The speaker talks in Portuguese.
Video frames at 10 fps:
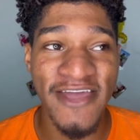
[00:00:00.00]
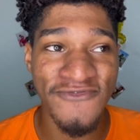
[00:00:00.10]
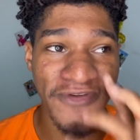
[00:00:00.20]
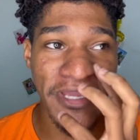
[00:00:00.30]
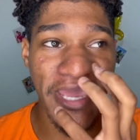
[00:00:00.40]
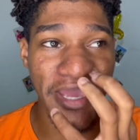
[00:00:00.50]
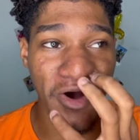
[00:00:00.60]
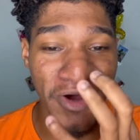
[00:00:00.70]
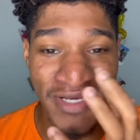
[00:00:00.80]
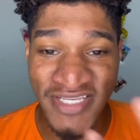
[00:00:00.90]
Eu fiquei
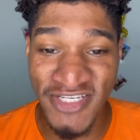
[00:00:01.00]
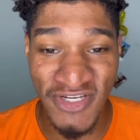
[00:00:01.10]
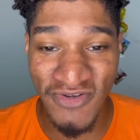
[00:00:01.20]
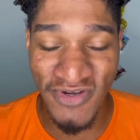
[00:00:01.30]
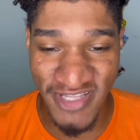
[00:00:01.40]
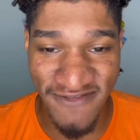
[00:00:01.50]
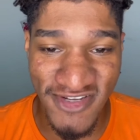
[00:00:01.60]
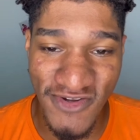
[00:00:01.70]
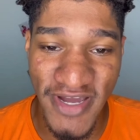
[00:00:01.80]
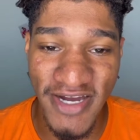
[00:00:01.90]
horas achando que eu tava
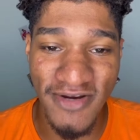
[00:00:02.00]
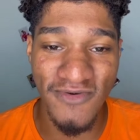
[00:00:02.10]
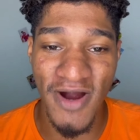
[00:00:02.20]
sonhando,